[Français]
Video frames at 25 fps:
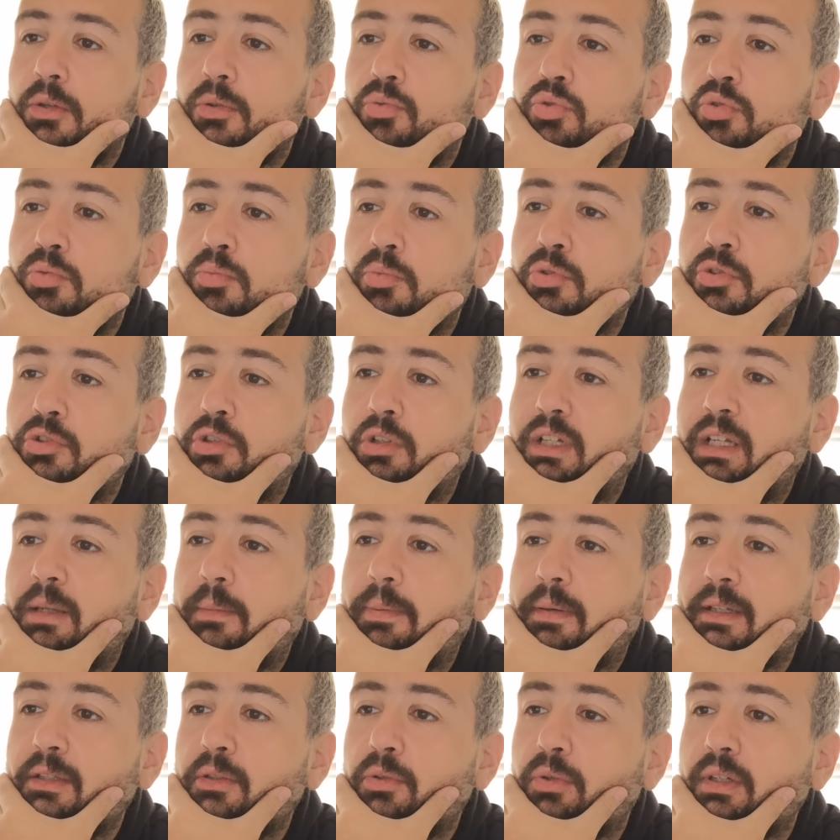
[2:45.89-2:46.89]
Tout le monde donne la
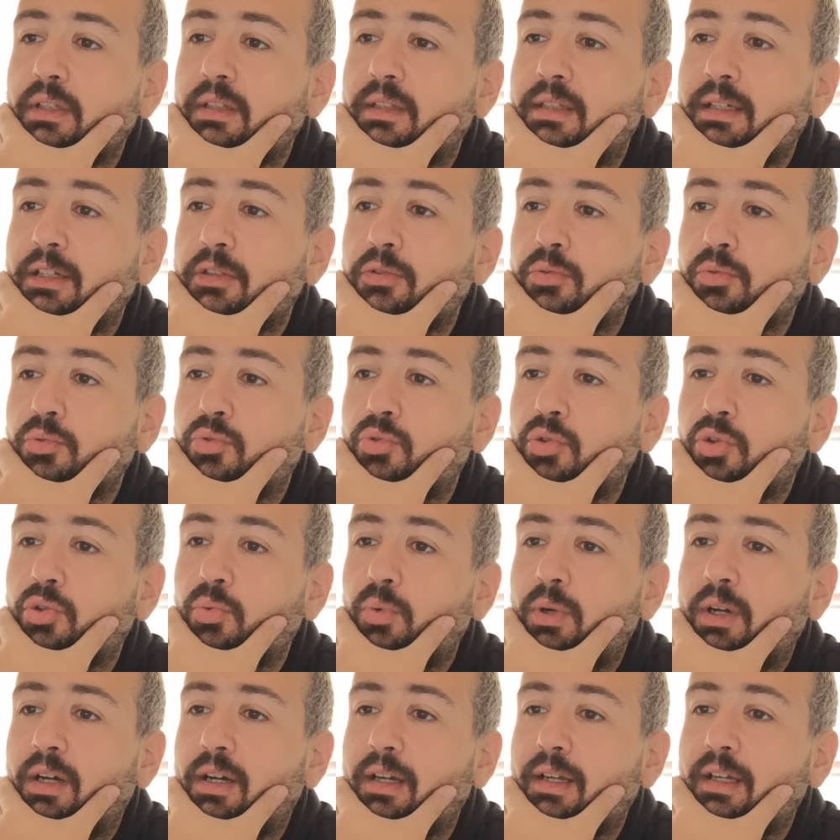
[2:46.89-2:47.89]
priorité à son
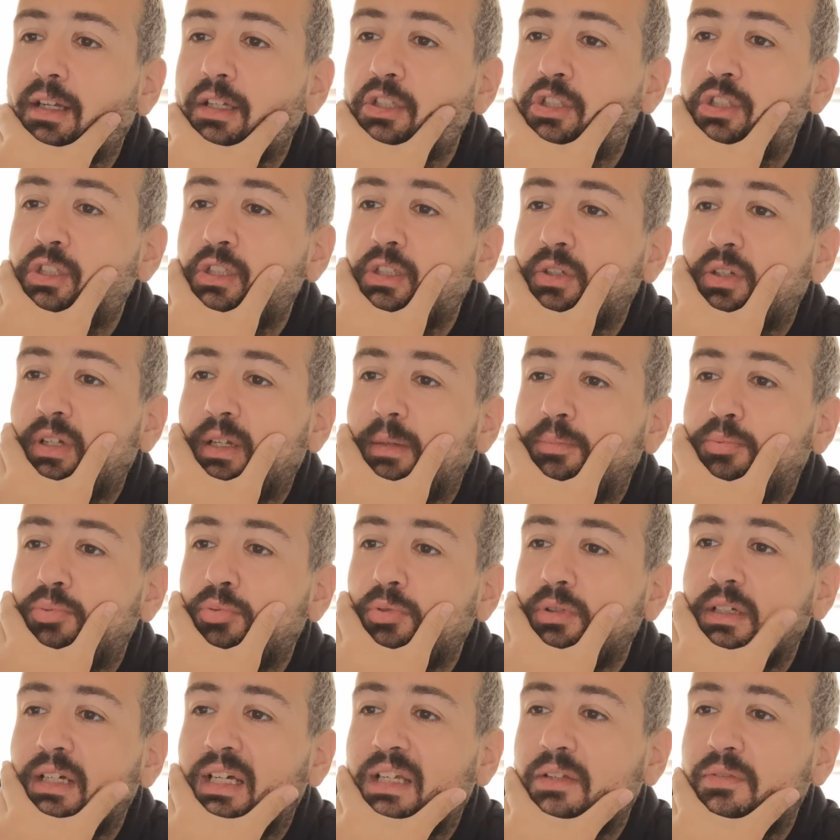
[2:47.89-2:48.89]
tournoi, réagit euh, la
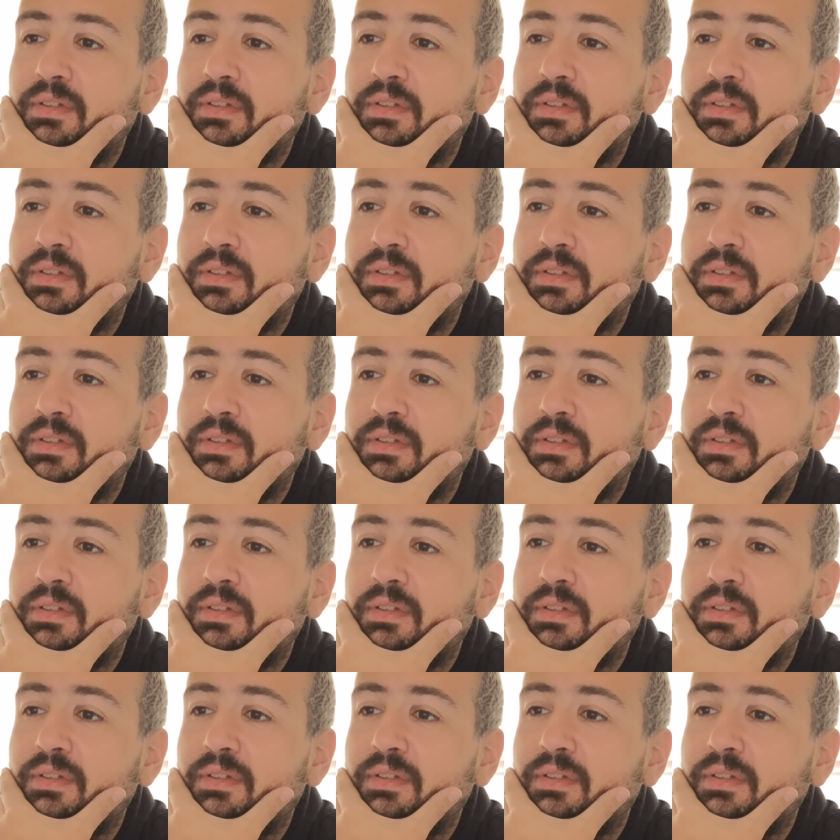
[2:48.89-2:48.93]
Poulga.